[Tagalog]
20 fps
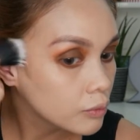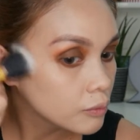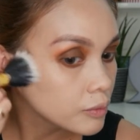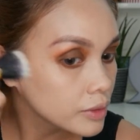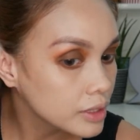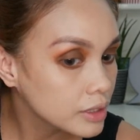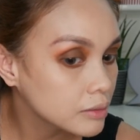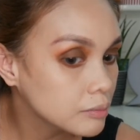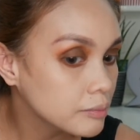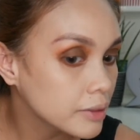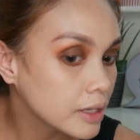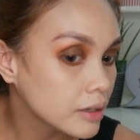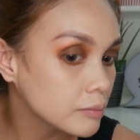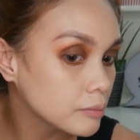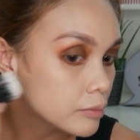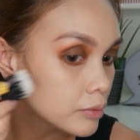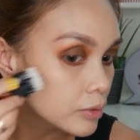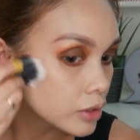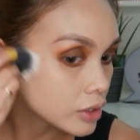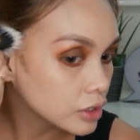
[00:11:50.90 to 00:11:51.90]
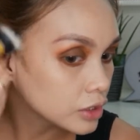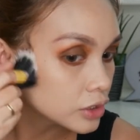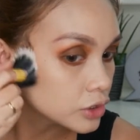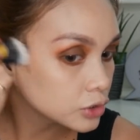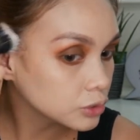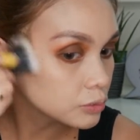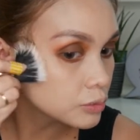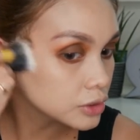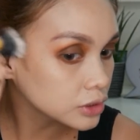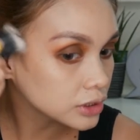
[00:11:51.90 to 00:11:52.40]
with my
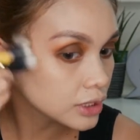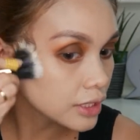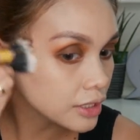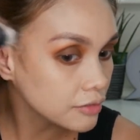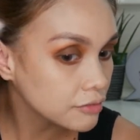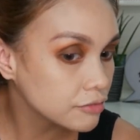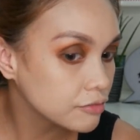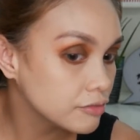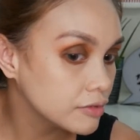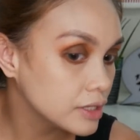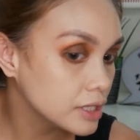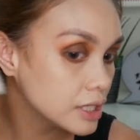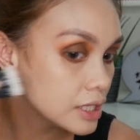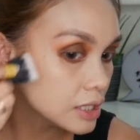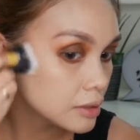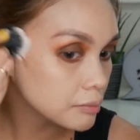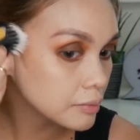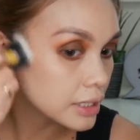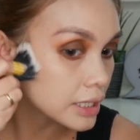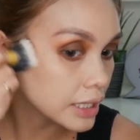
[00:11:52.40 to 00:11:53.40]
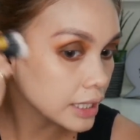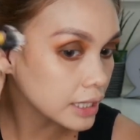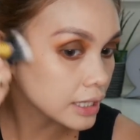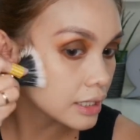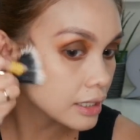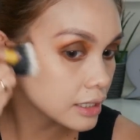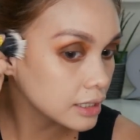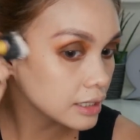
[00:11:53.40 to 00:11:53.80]
brush, which I feel mali.